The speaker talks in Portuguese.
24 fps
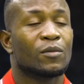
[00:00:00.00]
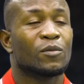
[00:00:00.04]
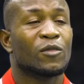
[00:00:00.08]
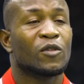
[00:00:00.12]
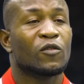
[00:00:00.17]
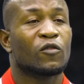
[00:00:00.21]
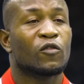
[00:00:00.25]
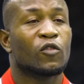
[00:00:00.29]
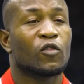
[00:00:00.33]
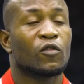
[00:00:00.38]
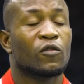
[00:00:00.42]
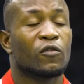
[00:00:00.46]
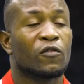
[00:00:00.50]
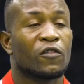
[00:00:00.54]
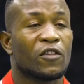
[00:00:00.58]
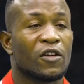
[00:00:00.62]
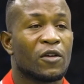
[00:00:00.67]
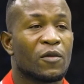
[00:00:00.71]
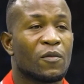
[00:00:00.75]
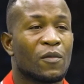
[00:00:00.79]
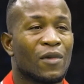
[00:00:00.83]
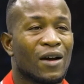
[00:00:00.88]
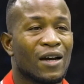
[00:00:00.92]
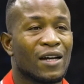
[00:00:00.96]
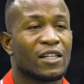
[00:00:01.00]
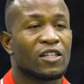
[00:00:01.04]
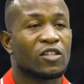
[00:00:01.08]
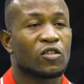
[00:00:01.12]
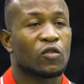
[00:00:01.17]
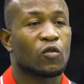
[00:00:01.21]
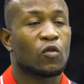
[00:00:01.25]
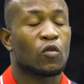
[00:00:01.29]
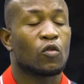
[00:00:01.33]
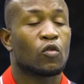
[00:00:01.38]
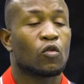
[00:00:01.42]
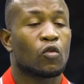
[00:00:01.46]
me envolvi mais
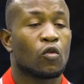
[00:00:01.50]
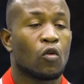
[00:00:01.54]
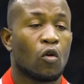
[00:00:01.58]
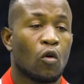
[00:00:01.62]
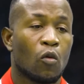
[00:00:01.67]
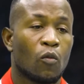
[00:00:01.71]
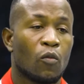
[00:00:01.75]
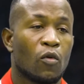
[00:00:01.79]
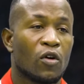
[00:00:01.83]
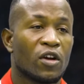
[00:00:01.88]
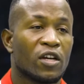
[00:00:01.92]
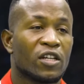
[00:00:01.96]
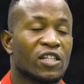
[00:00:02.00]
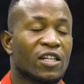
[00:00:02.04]
com roubo e